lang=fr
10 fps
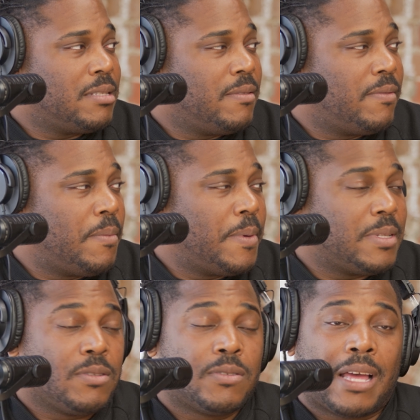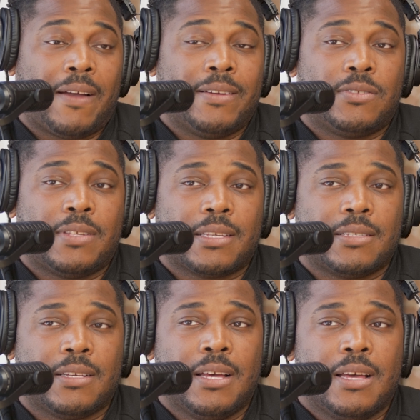C'est du travail du
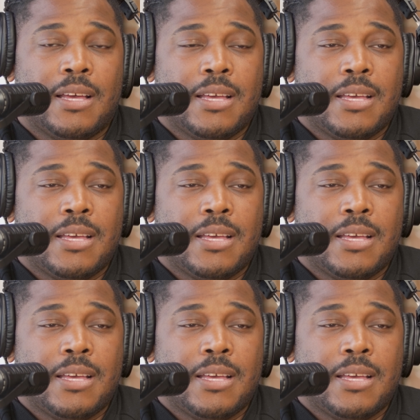sexe. oui,